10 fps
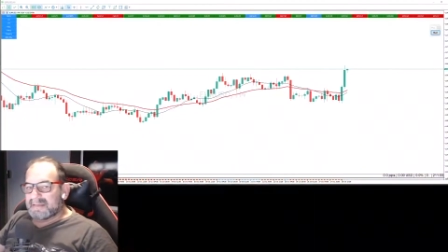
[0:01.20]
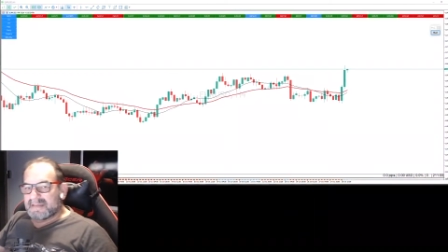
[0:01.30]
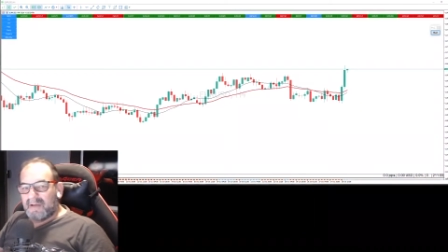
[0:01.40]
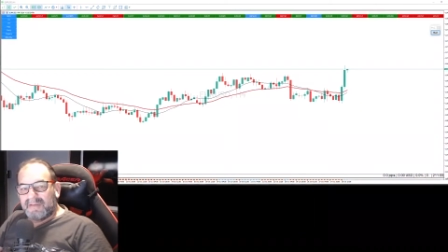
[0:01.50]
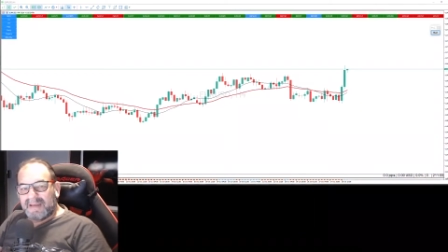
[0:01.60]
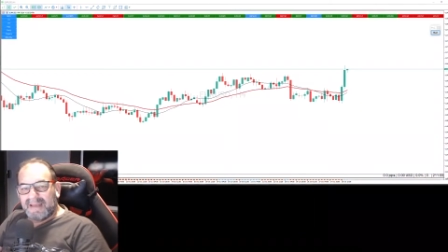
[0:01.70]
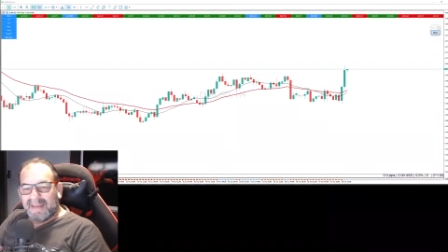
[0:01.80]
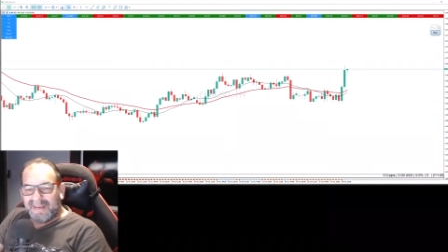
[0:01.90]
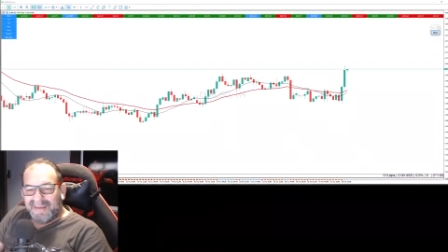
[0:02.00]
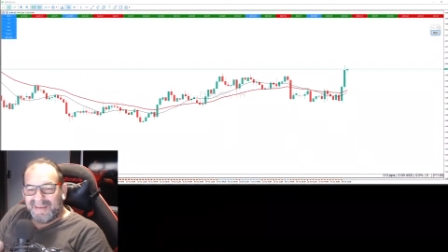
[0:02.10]
Salve
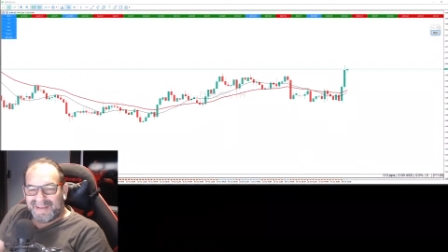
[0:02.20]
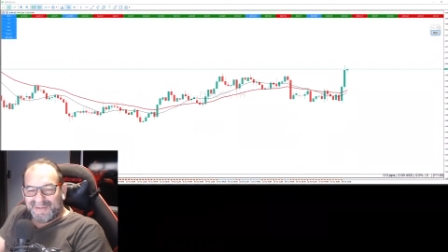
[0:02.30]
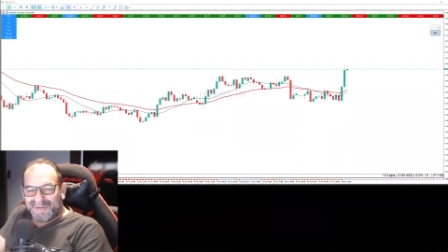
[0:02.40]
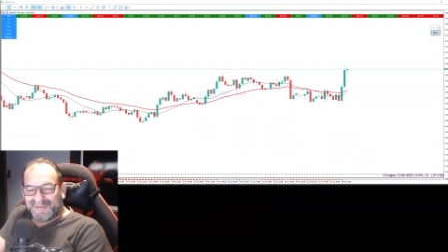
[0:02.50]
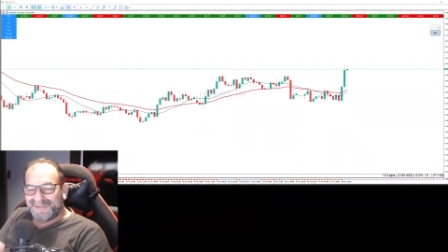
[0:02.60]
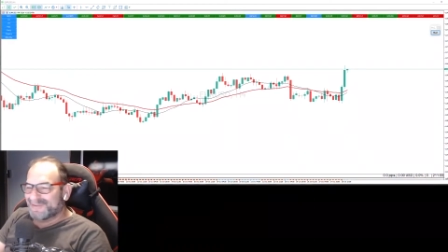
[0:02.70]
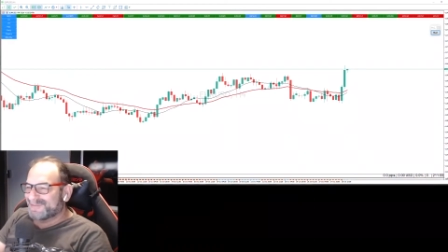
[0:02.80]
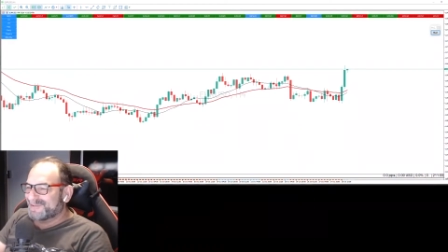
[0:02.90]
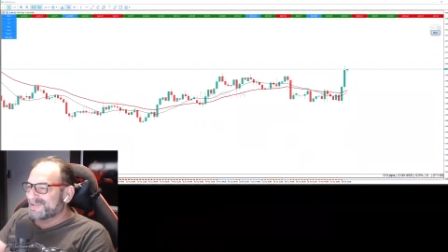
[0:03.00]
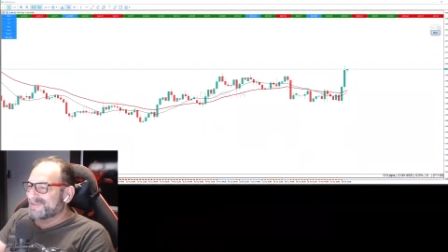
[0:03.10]
galerinha, todo
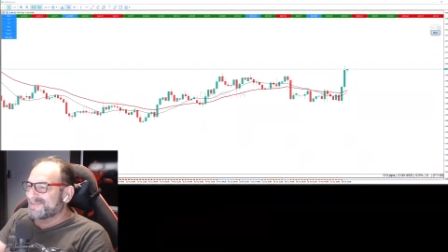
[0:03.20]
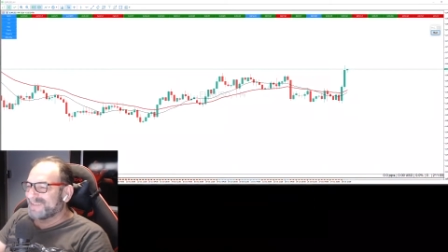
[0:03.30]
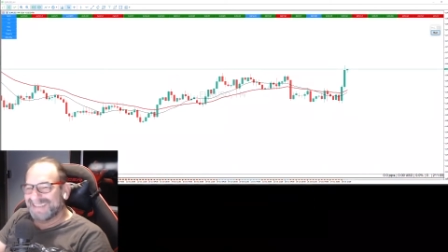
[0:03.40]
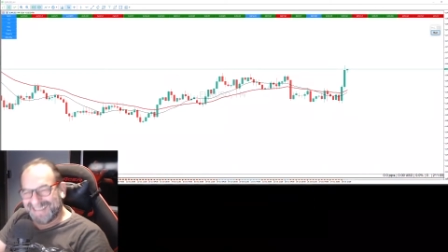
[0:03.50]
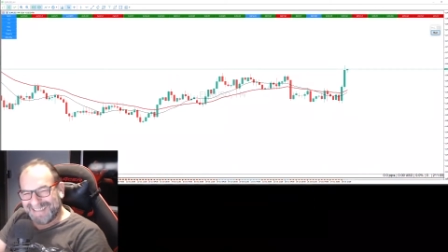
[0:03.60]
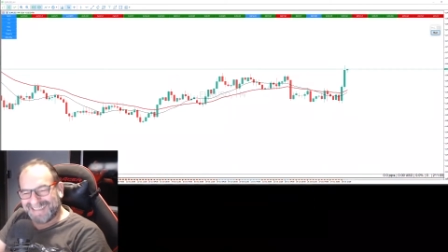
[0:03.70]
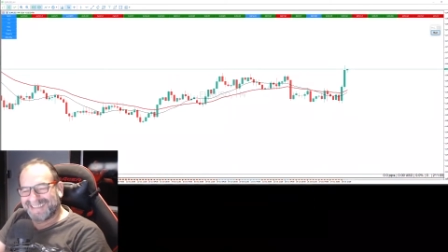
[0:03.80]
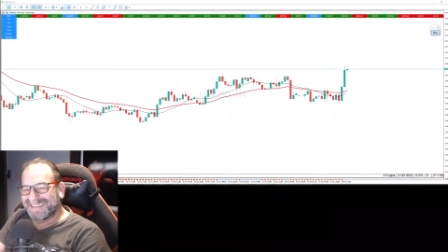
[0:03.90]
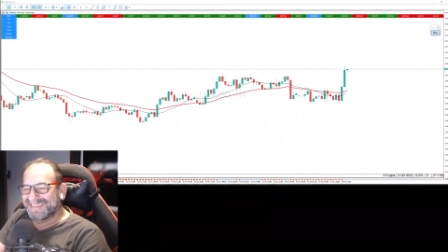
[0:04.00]
mundo feliz,